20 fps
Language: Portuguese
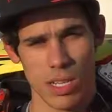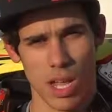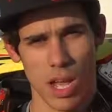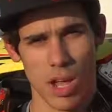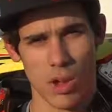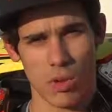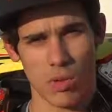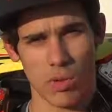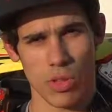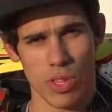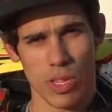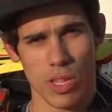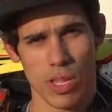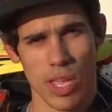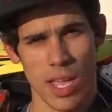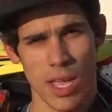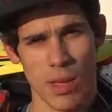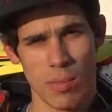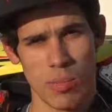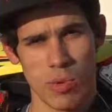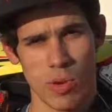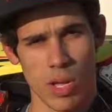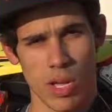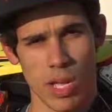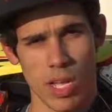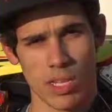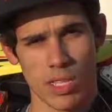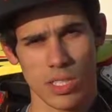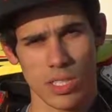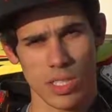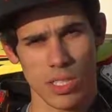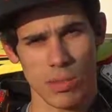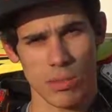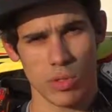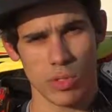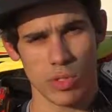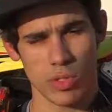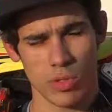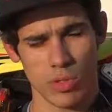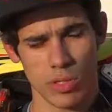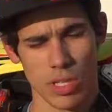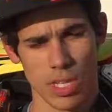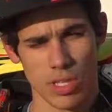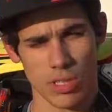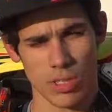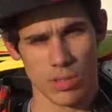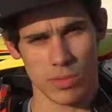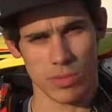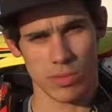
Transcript: ao longo da época a atingir bons resultados.